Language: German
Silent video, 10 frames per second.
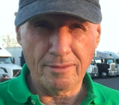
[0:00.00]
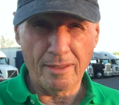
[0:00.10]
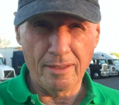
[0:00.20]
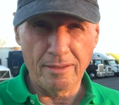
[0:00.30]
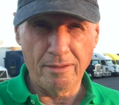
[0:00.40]

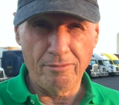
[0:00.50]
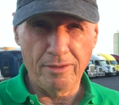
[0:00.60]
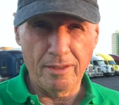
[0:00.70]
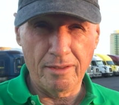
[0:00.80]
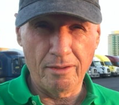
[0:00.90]
Sie ist vor
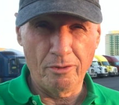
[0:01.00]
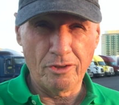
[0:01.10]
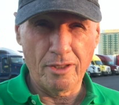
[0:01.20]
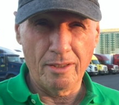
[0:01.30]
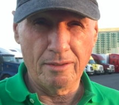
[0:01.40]
allem
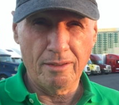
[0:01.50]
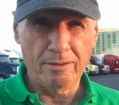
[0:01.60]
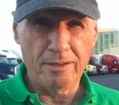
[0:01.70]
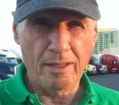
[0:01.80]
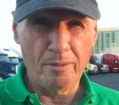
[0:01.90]
wegen der
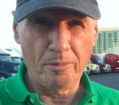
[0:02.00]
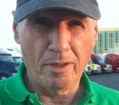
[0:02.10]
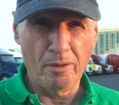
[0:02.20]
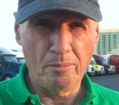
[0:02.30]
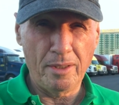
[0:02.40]
vielen
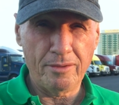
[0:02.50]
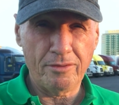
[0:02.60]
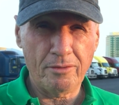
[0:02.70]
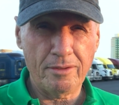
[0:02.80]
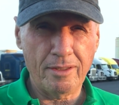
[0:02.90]
Casinos
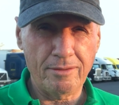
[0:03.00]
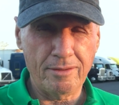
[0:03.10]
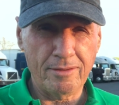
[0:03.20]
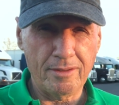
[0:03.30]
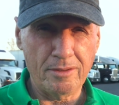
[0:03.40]
bekannt,
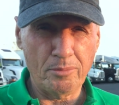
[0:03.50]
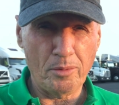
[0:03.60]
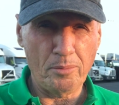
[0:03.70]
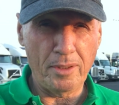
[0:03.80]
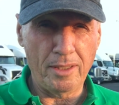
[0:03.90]
die sich
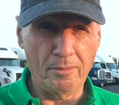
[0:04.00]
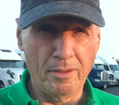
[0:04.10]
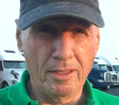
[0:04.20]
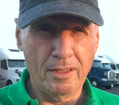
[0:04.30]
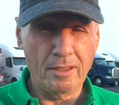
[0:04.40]
vor allem
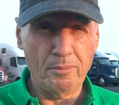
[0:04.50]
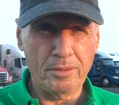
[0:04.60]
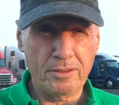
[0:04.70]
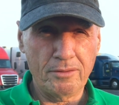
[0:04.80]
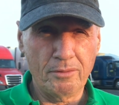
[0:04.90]
entlang
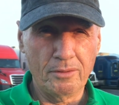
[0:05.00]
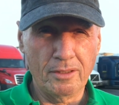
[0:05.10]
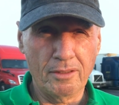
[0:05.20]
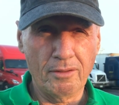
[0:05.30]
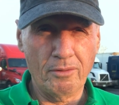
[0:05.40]

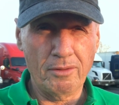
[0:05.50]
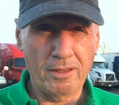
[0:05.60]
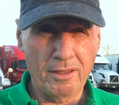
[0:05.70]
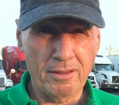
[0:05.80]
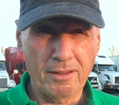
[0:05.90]
des
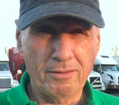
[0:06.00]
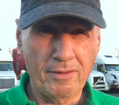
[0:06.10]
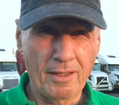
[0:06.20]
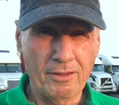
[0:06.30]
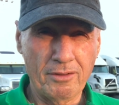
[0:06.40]
Las
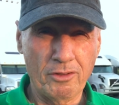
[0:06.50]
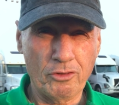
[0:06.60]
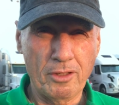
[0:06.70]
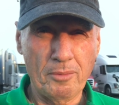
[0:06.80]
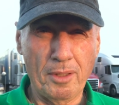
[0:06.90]
Vegas-Strips
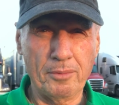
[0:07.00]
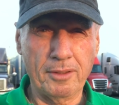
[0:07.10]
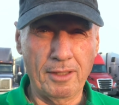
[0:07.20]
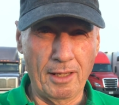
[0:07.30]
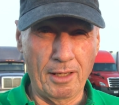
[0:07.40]

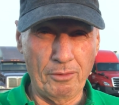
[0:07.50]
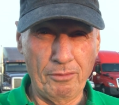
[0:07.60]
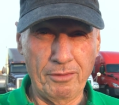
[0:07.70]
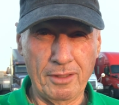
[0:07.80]
angesiedelt haben.